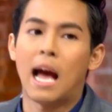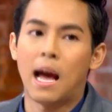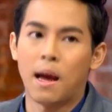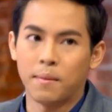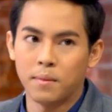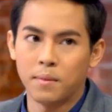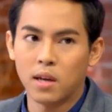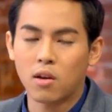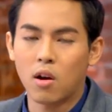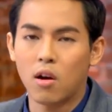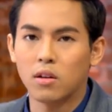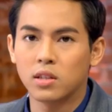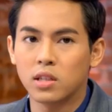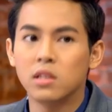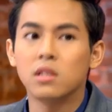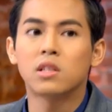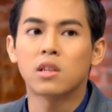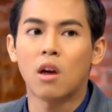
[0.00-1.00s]
ดตามแล้วก็
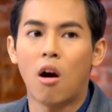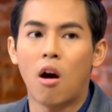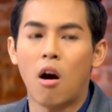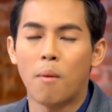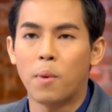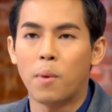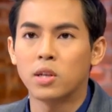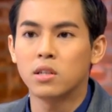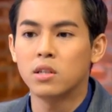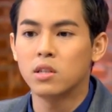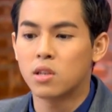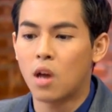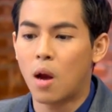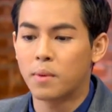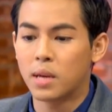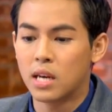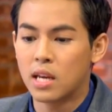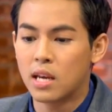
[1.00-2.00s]
ชื่นชอบพอชื่นช
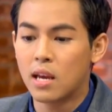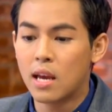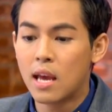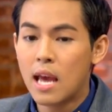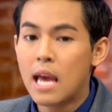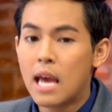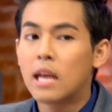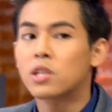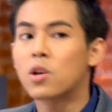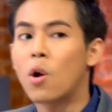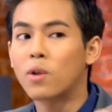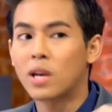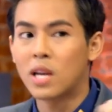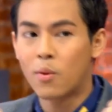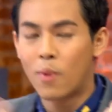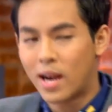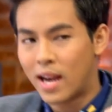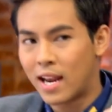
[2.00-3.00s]
อบทีนี้โชค
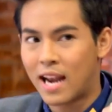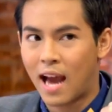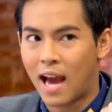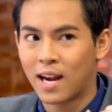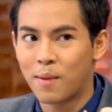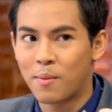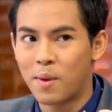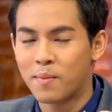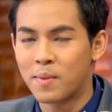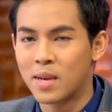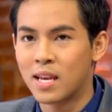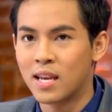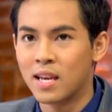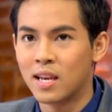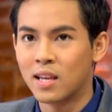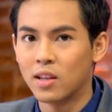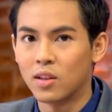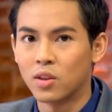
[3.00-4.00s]
ดีว่าในหนังเนี่ยมันมี
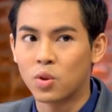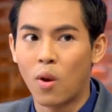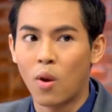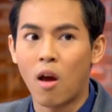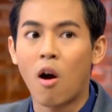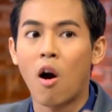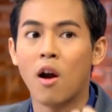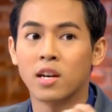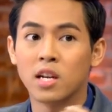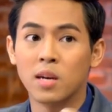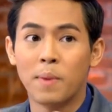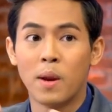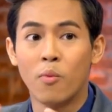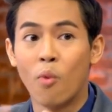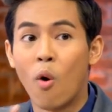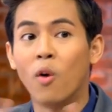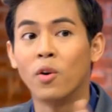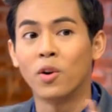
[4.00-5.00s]
ตัวละครคือเป็
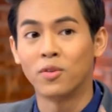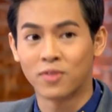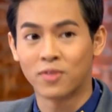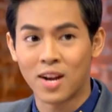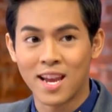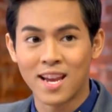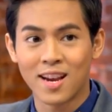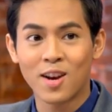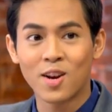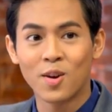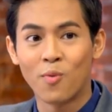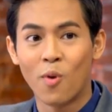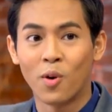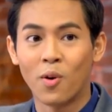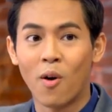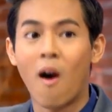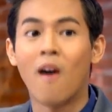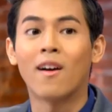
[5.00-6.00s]
นวงดนตรีก็คือว
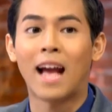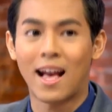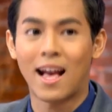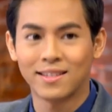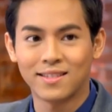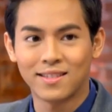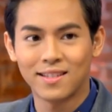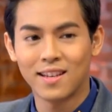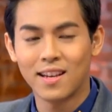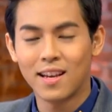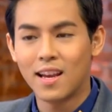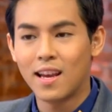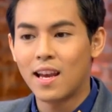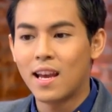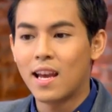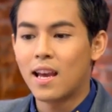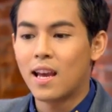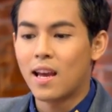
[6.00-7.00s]
งออกัส
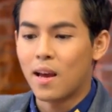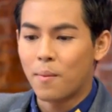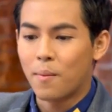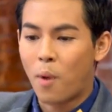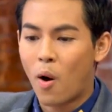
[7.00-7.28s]
ใช่